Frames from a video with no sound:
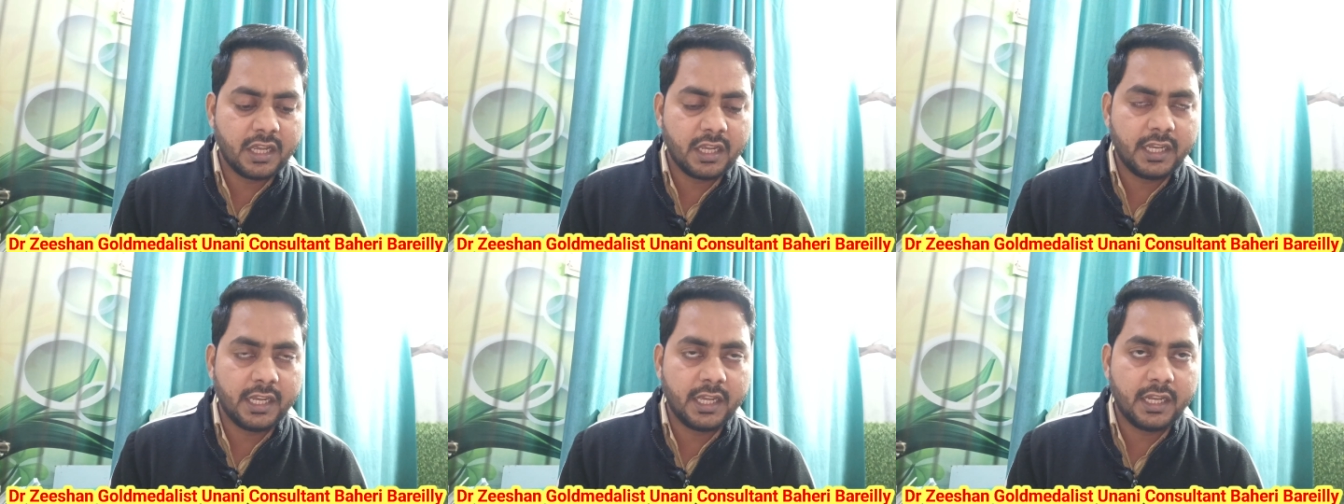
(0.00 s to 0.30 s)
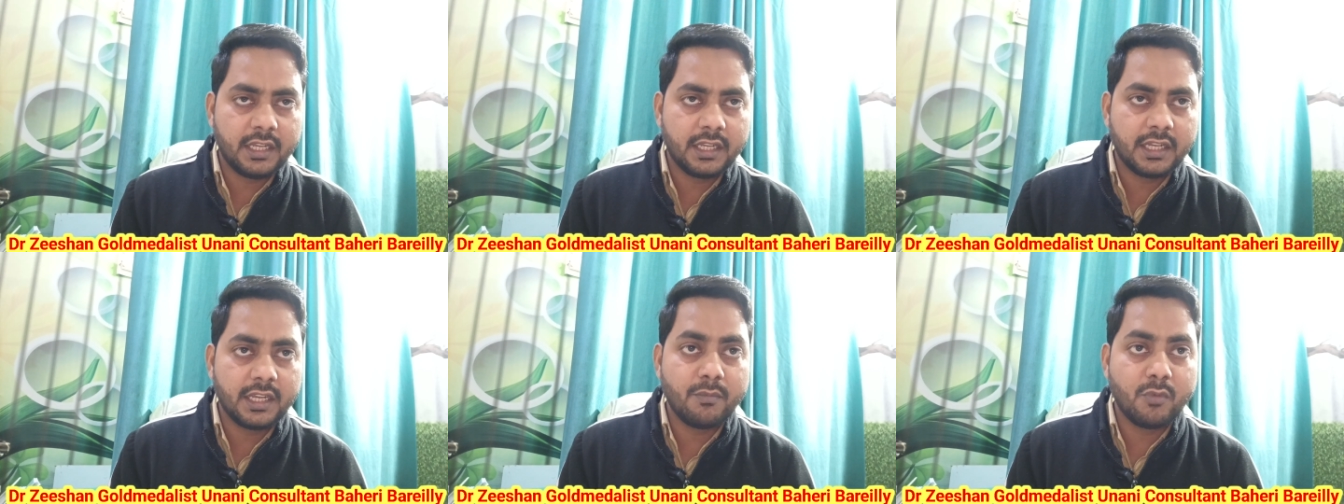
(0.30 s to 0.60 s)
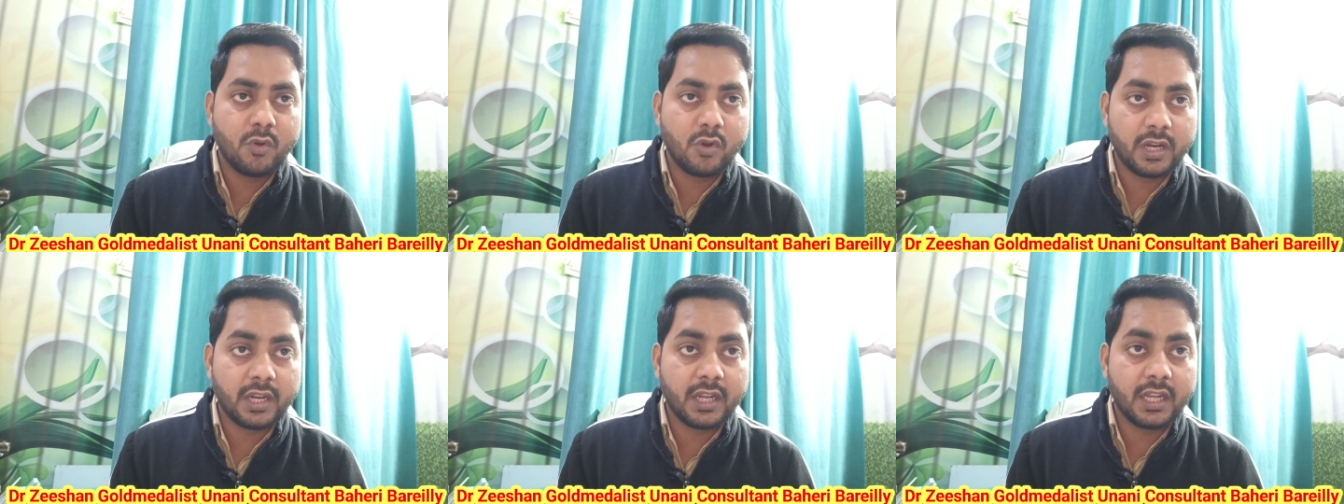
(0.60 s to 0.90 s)
यानी कि
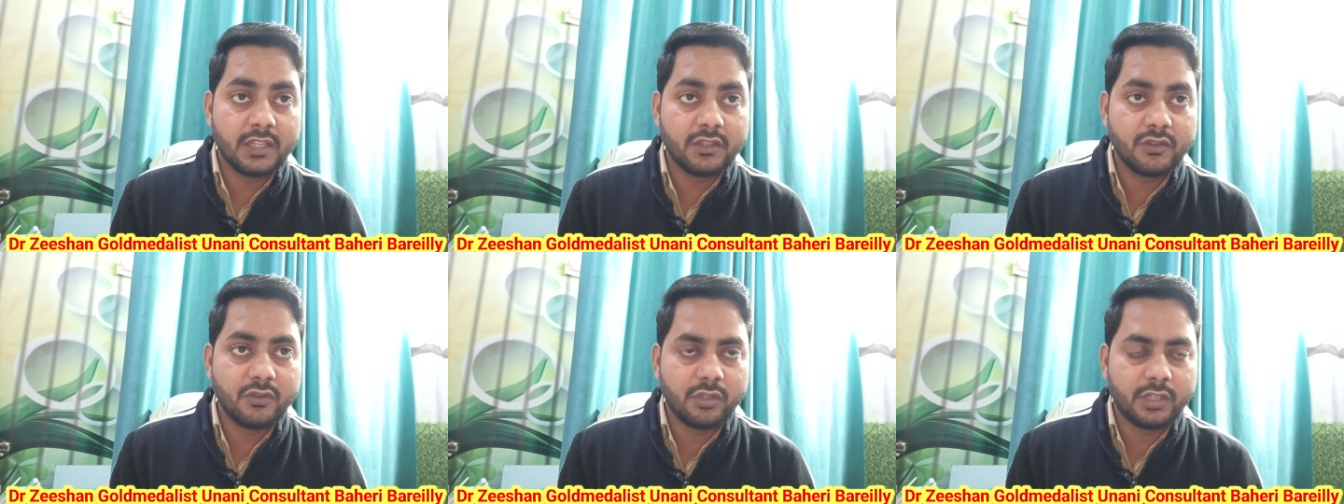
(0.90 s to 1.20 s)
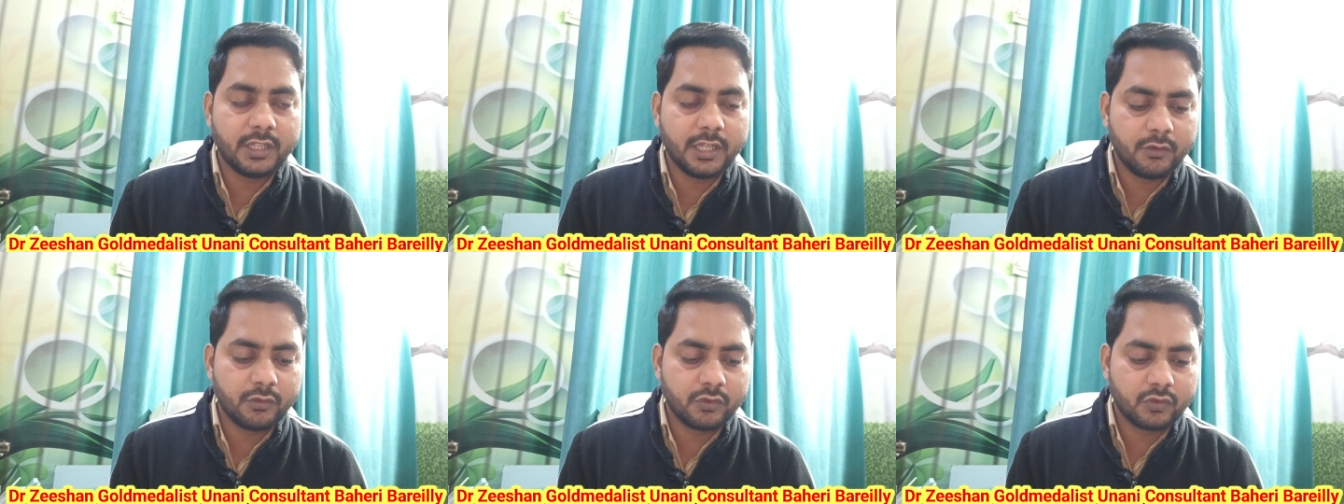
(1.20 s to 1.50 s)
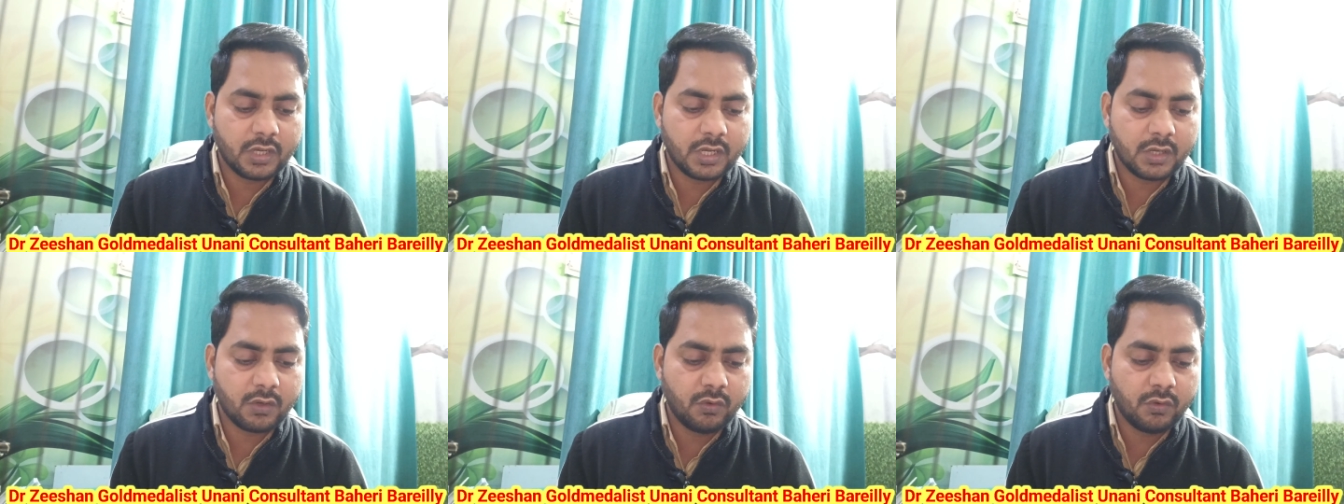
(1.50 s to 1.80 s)
मोरिंगा जो होता है
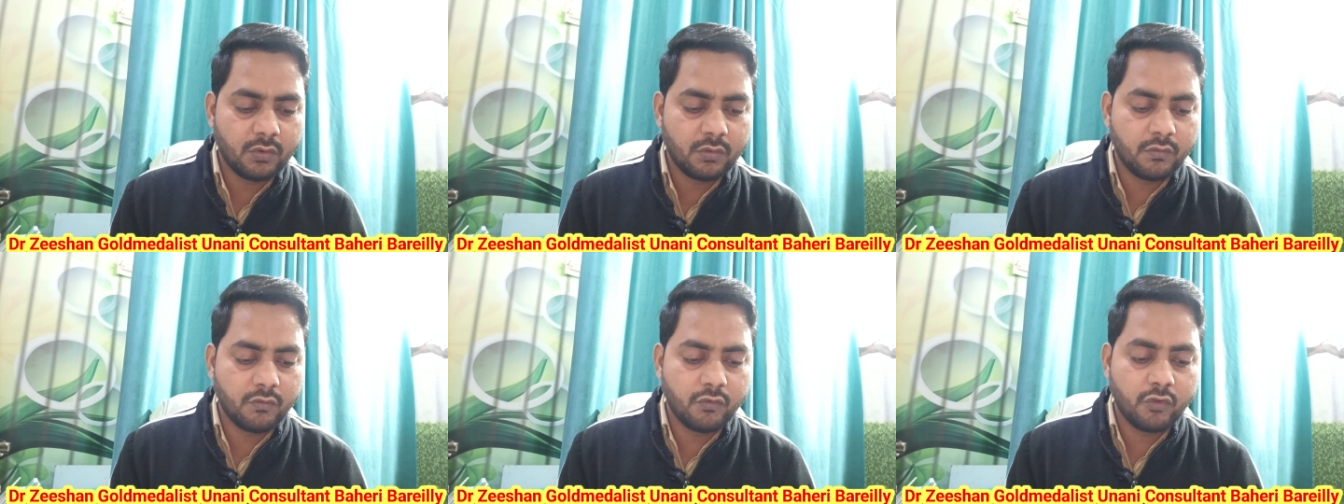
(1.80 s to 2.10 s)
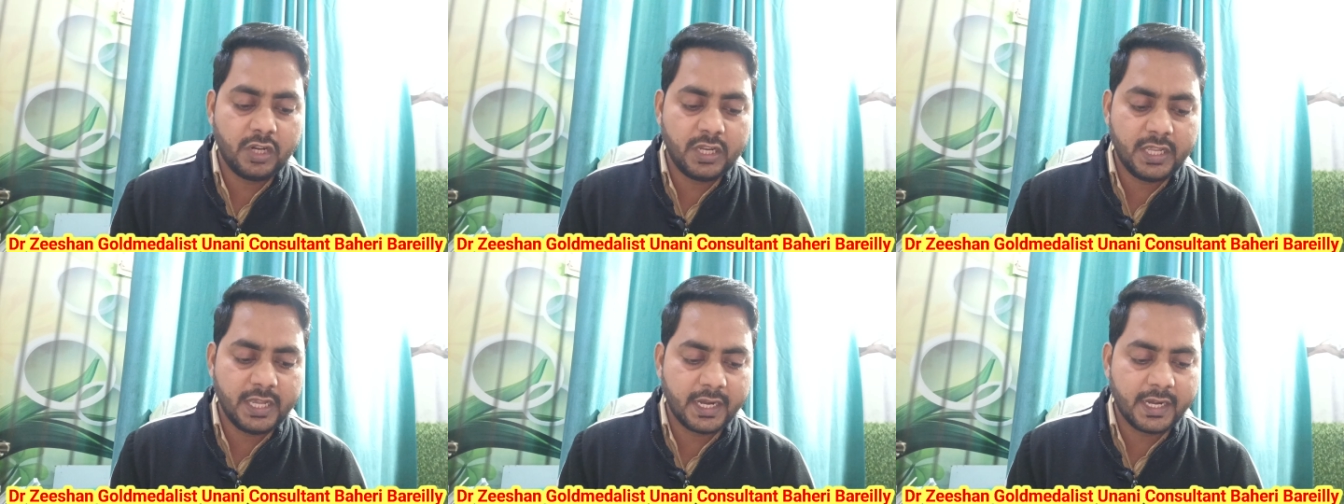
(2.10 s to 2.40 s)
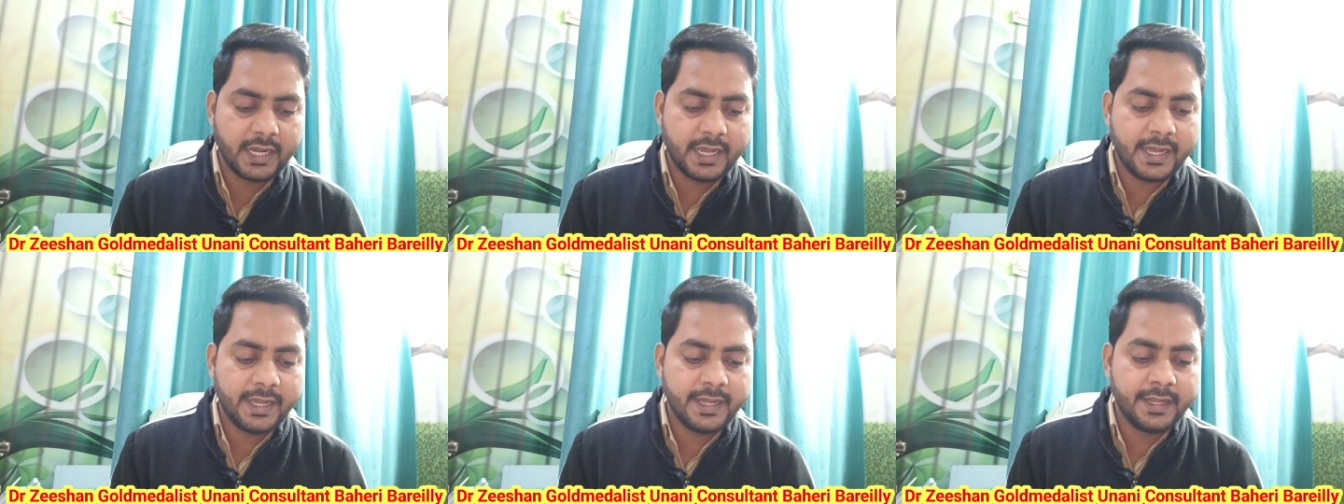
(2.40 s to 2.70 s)
उसका वो लिया
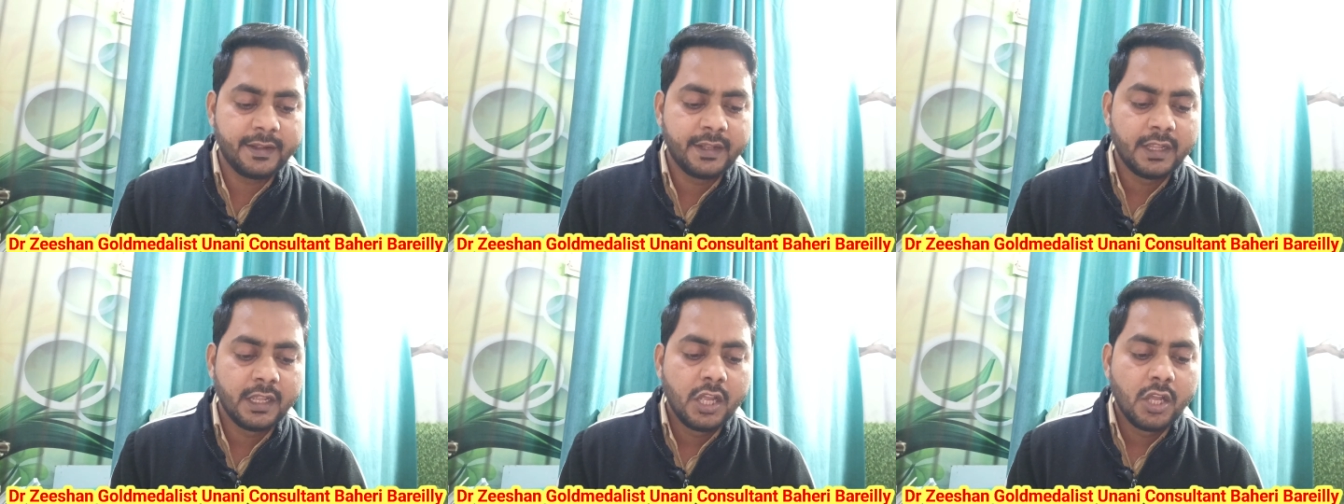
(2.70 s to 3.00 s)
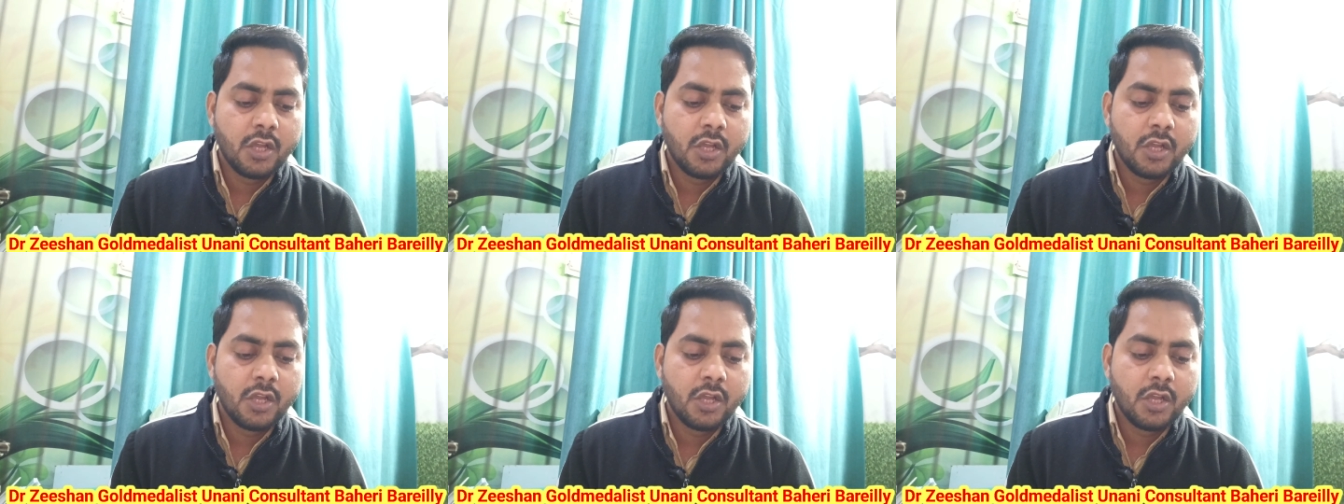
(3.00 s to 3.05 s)
गया है